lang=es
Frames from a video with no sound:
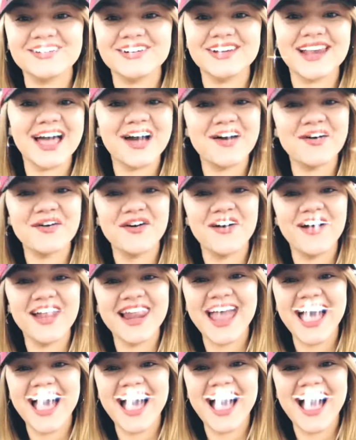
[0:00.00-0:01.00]
Hola,
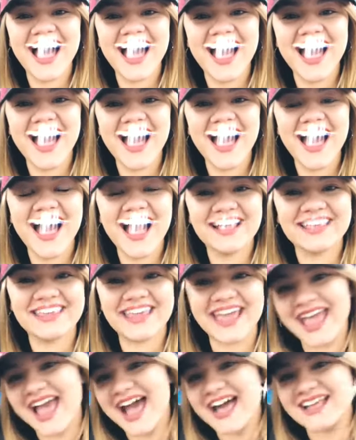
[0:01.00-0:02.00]
hola.
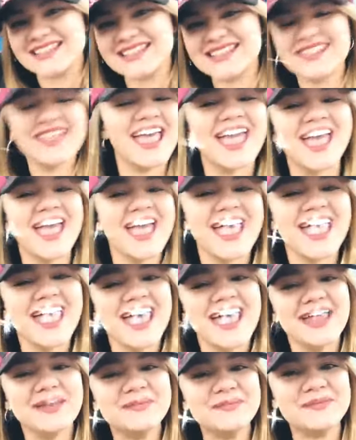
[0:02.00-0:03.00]
¿Qué
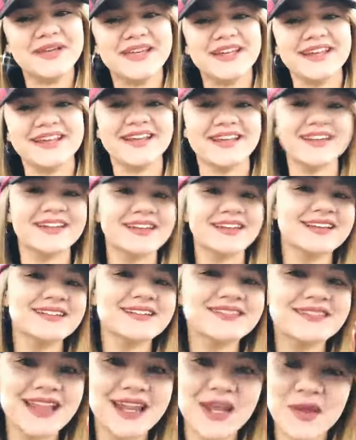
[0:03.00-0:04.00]
hacen? Miren,
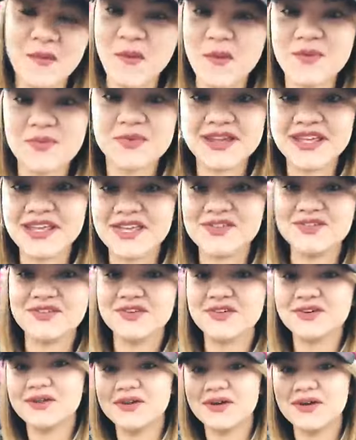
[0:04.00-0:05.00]
tenemos
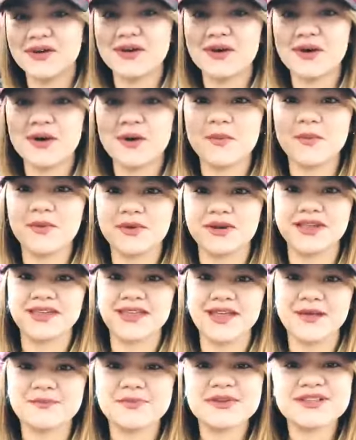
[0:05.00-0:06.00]
brillo
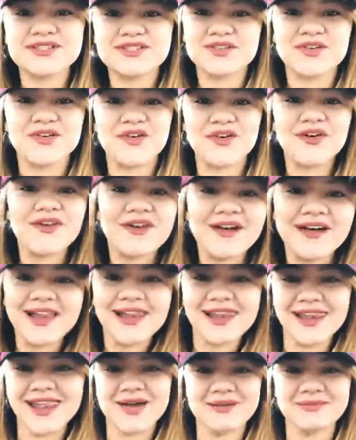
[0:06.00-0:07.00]
porque ya empezó
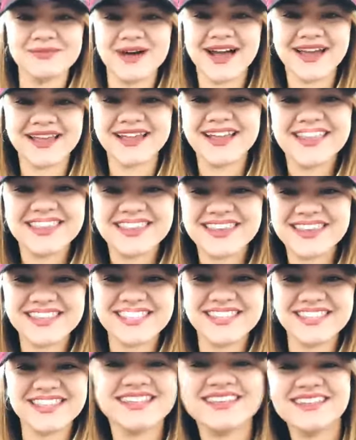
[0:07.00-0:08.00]
la magia de
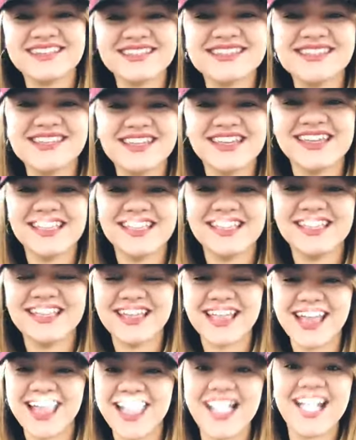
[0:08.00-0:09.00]
Disney
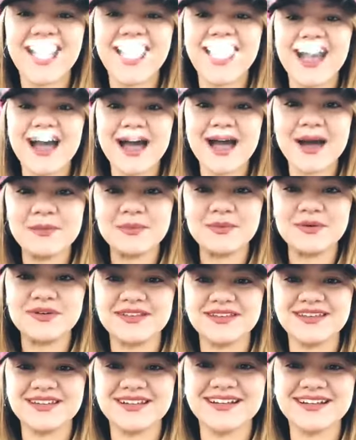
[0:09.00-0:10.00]
a
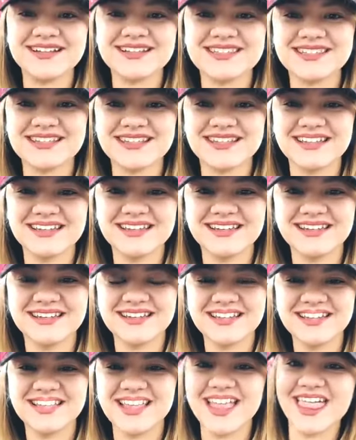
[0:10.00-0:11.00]
apoderarse
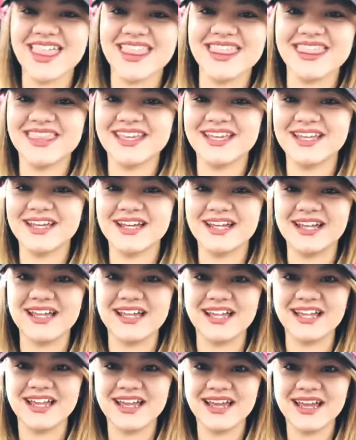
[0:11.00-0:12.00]
de